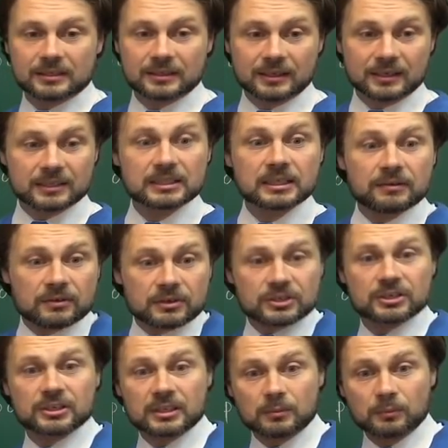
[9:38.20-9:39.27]
да, где
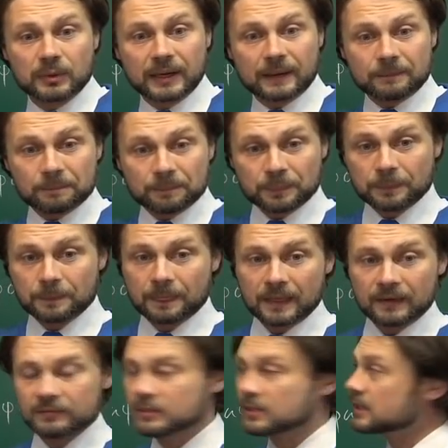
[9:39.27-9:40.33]
вершина Б?
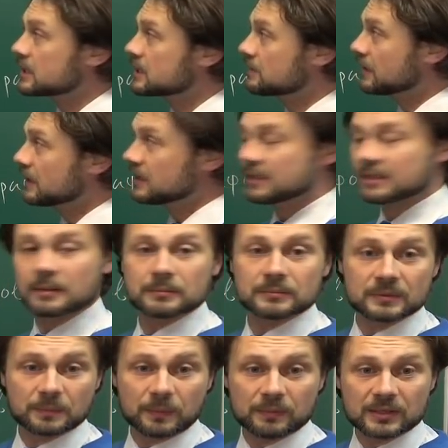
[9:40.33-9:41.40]
Все названия
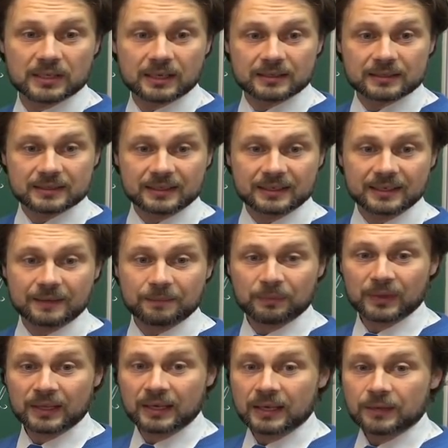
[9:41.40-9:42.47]
там поменялись, да, я...
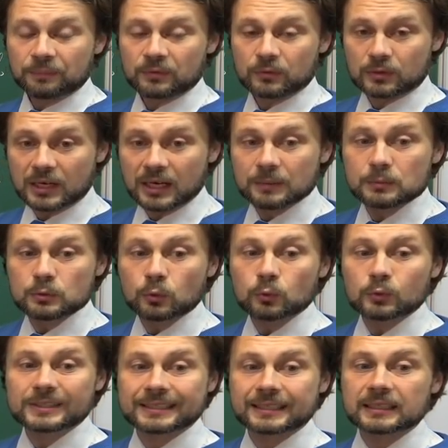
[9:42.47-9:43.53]
Как мне
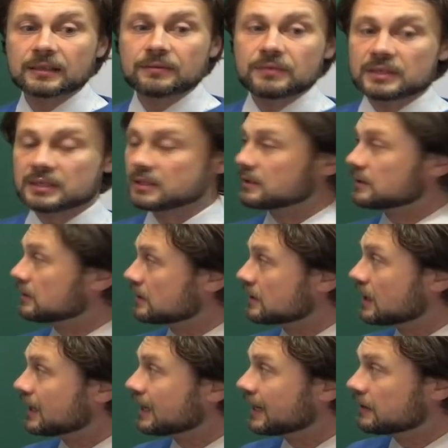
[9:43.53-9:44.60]
установить, э,
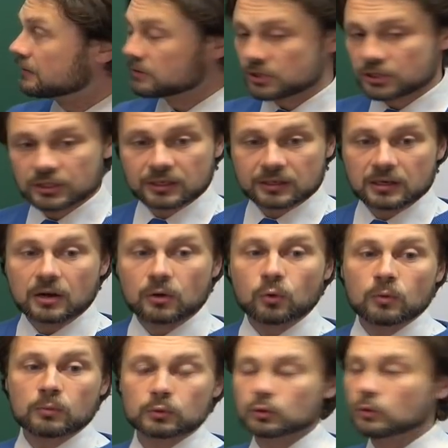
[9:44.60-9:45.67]
какая вершина
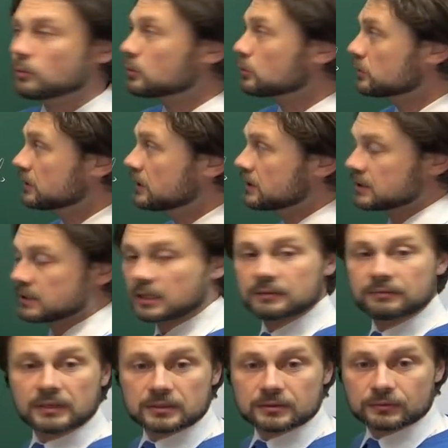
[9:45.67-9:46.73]
какому номеру здесь
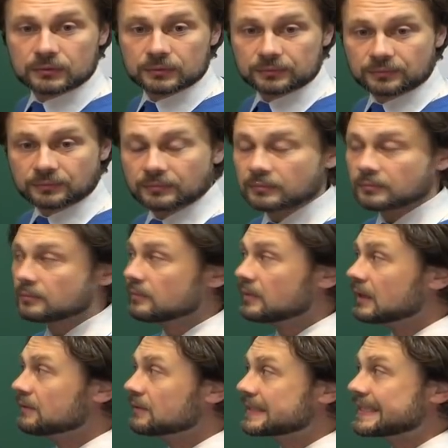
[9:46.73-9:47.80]
соответствует?
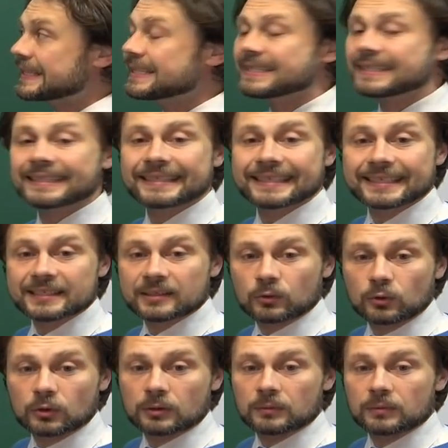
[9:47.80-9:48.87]
Вы знаете, есть
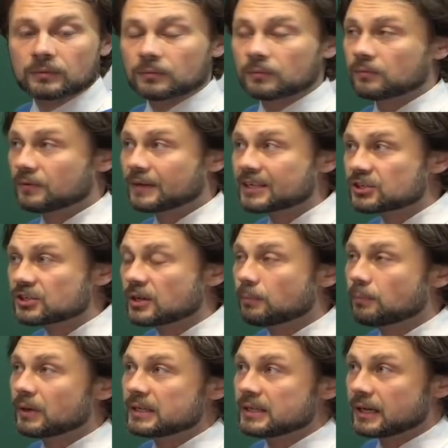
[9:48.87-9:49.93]
такое важное
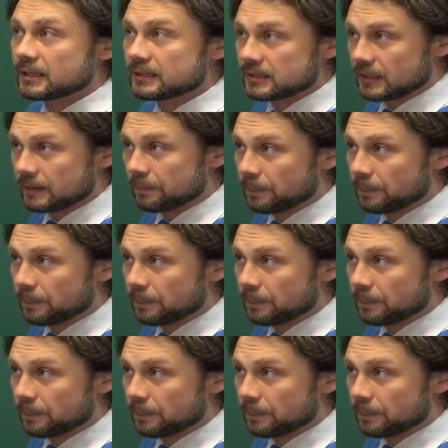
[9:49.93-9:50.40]
понятие.